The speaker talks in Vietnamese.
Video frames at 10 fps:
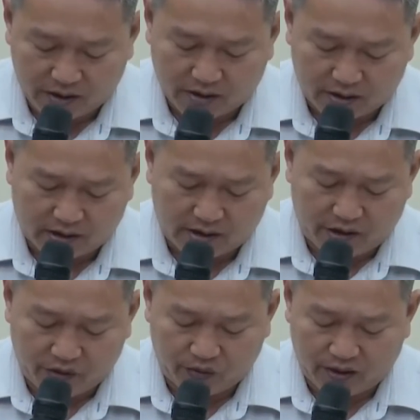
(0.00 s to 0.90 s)
có rất
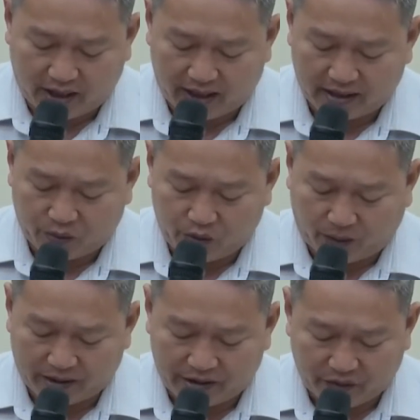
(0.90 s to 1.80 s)
nhiều dự án đã quy
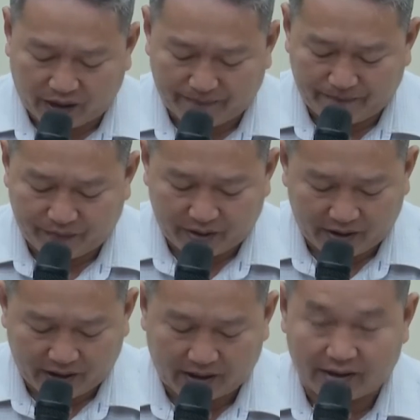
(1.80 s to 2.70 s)
hoạch nhiều năm,
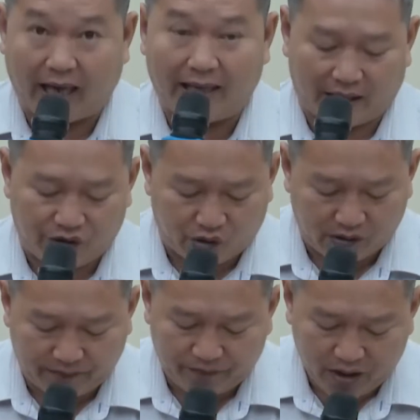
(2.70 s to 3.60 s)
điển hình tại Thạnh
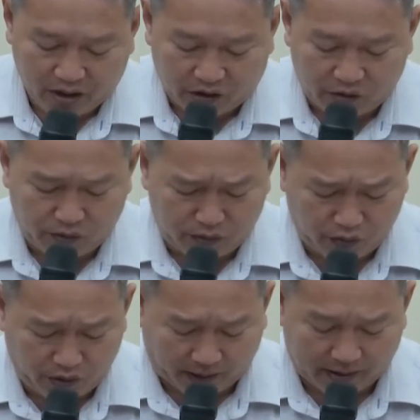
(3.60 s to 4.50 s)
Xuân có
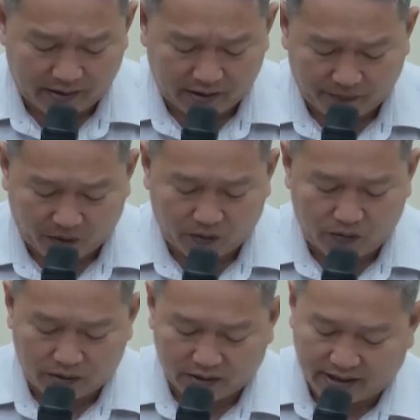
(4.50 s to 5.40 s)
quy hoạch depo
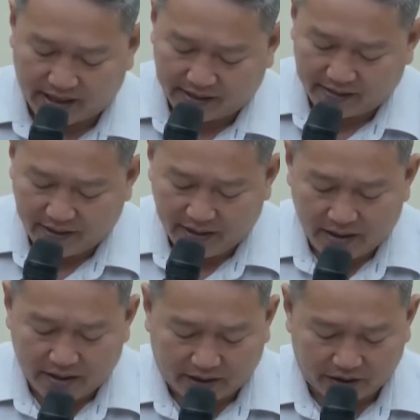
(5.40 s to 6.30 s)
đường sắt,
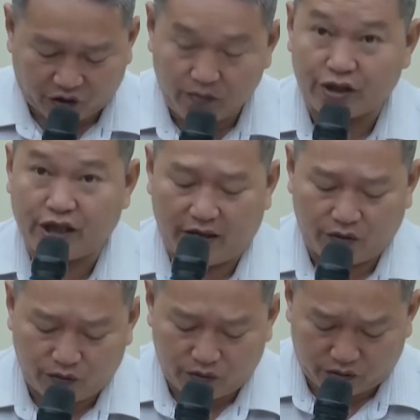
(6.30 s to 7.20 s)
tại tổ mười sáu,
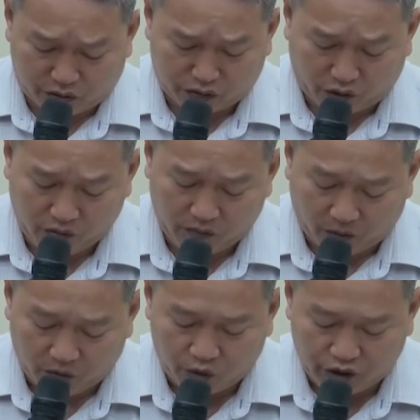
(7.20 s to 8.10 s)
tổ mười một
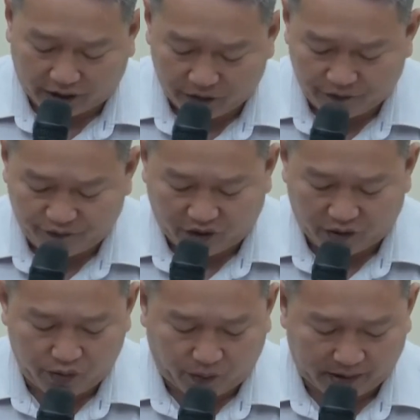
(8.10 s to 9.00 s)
khu sáu và
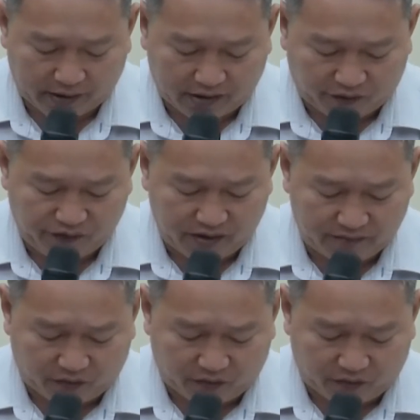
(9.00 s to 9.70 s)
quy hoạch công viên một